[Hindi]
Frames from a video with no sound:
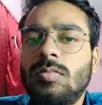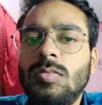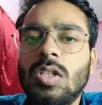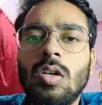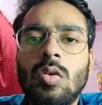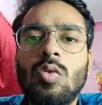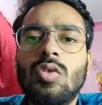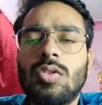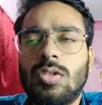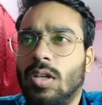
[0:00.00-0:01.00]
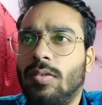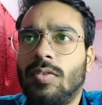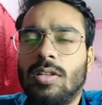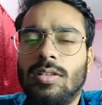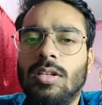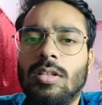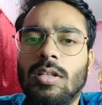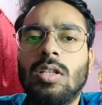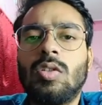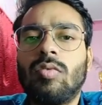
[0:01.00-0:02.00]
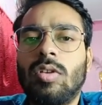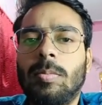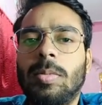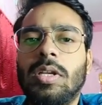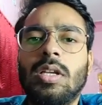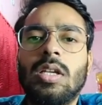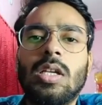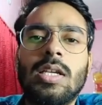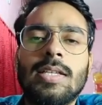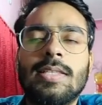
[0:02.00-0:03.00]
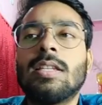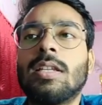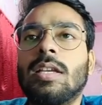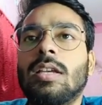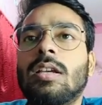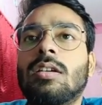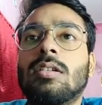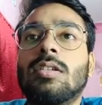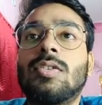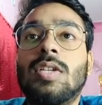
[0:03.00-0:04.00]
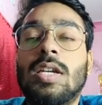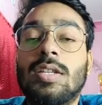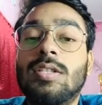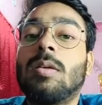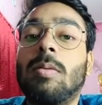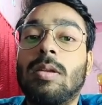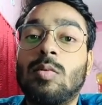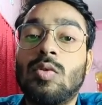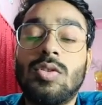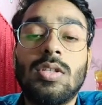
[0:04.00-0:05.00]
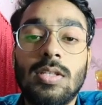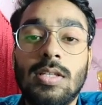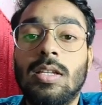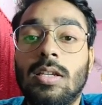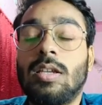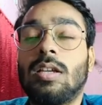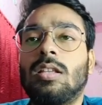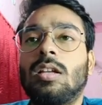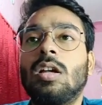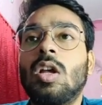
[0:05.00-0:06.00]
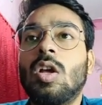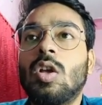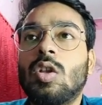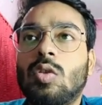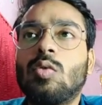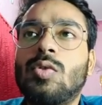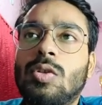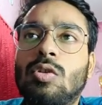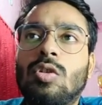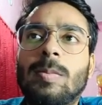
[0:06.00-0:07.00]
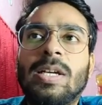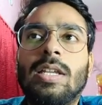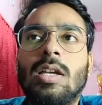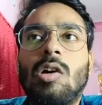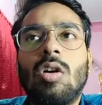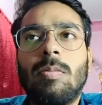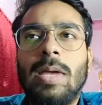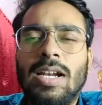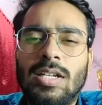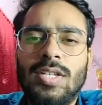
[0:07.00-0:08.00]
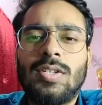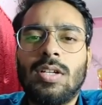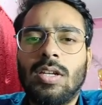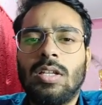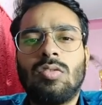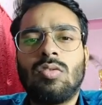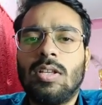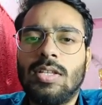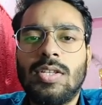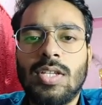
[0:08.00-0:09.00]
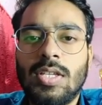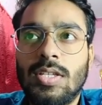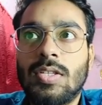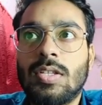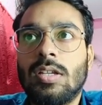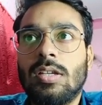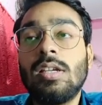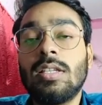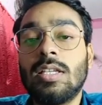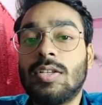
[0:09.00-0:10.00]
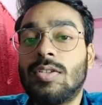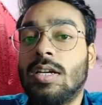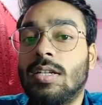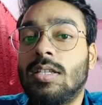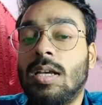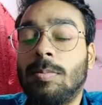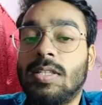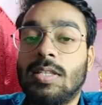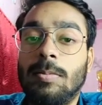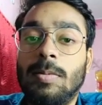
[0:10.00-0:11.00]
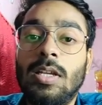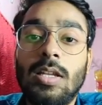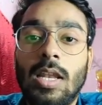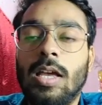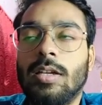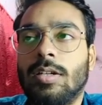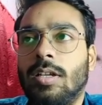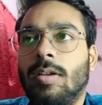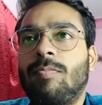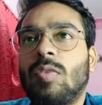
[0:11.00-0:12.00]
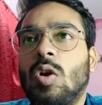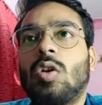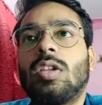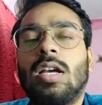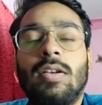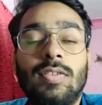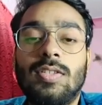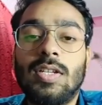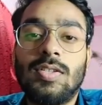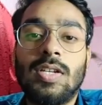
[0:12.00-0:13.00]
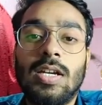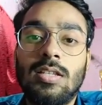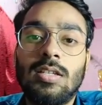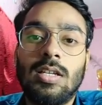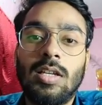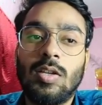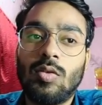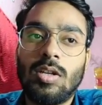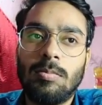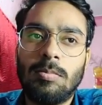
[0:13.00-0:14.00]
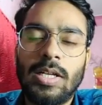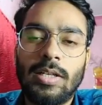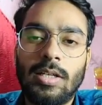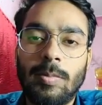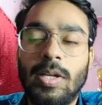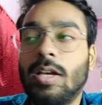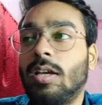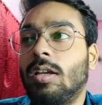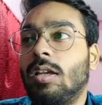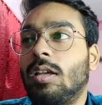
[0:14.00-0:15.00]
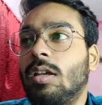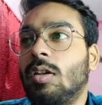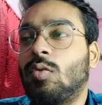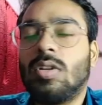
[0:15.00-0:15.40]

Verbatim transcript: रोज़ सर्व करते रहते हैं तो ट्विटर पे किसी ने एक स्ट्रैटेजी के बारे में कुछ जिक्र किया था तो उसी को मैंने और बैक टेस्ट करके थोड़ा सा चेंजेस करके ये स्ट्रैटेजी आपके सामने लाए हैं ठीक है और ये काफ़ी अच्छा स्ट्रैटेजी है क्योंकि हम मार्केट में हैं थोड़ा सा